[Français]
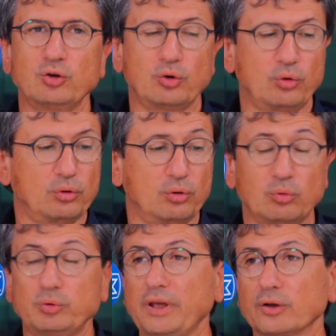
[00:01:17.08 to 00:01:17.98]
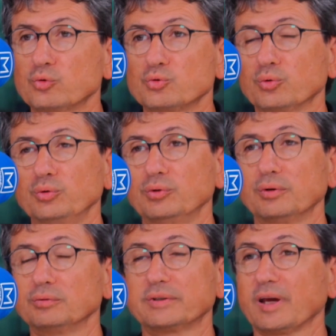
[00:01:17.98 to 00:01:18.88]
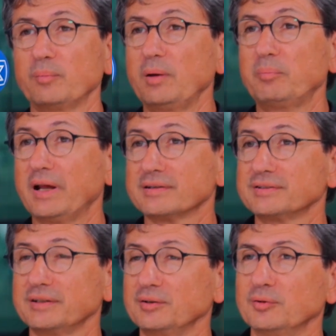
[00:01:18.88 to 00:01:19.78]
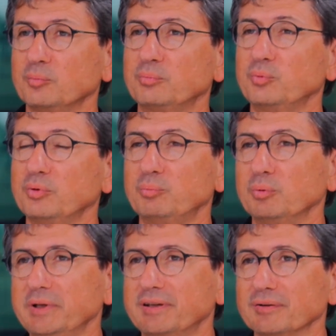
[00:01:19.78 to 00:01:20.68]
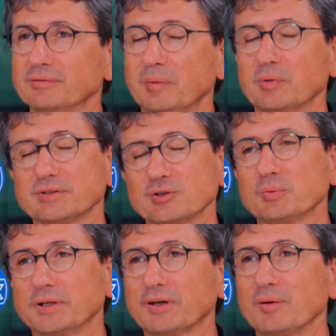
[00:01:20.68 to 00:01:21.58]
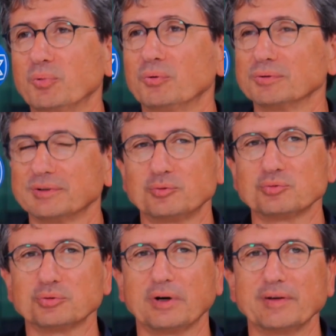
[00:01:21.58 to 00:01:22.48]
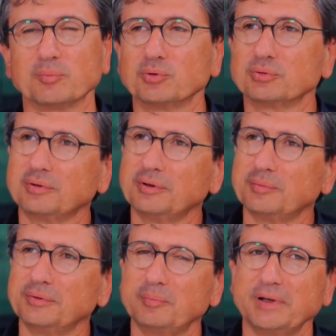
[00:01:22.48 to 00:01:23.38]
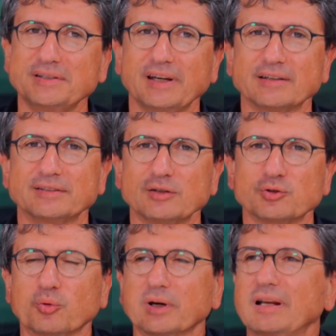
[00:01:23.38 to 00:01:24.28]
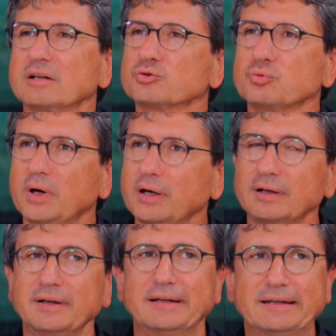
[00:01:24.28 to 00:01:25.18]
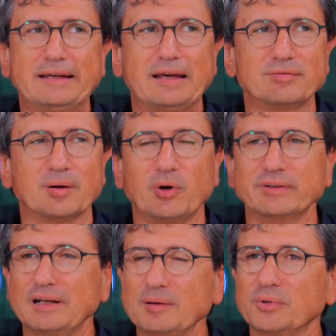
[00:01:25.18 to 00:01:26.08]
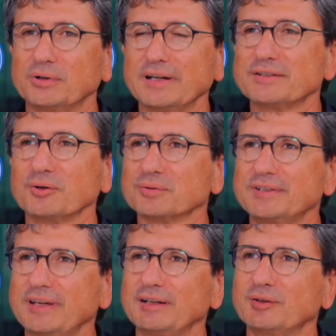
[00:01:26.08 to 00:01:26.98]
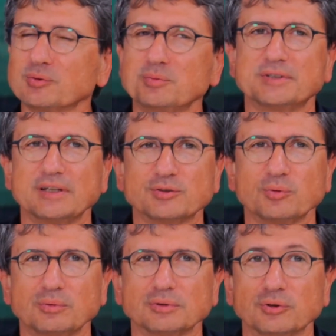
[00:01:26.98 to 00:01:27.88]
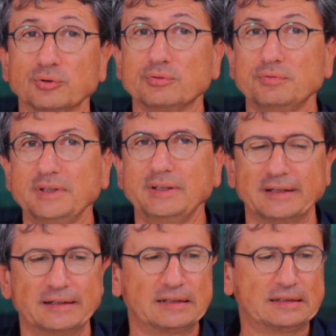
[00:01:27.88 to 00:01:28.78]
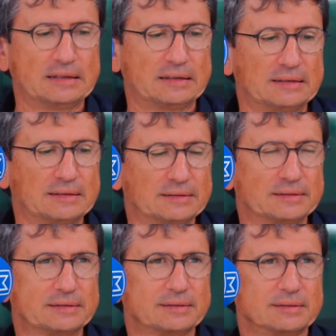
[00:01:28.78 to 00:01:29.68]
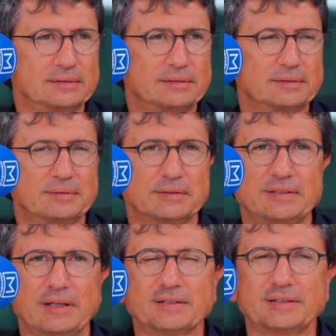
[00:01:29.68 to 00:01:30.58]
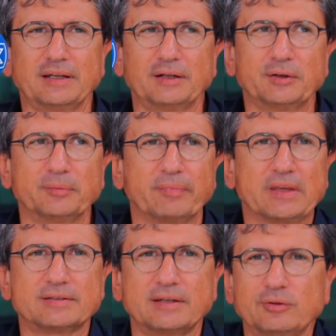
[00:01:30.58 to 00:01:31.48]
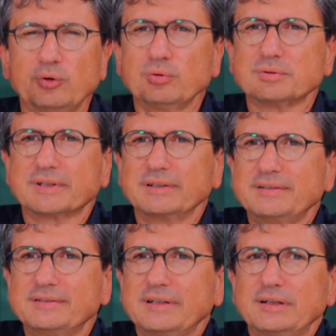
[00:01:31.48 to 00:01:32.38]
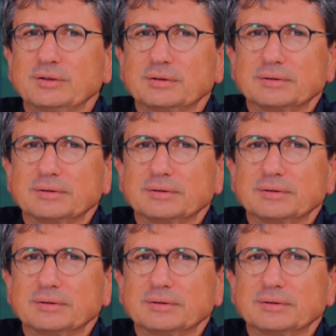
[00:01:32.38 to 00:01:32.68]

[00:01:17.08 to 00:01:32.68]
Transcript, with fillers: euh, on lui garde toujours une très belle place et le public, euh, vraiment, c'est chouette, répond toujours avec beaucoup de, plaisir à ça. Je crois que la joie est vraiment un élément essentiel dans une saison, dans notre vie. Euh, c'est Deleuze qui disait,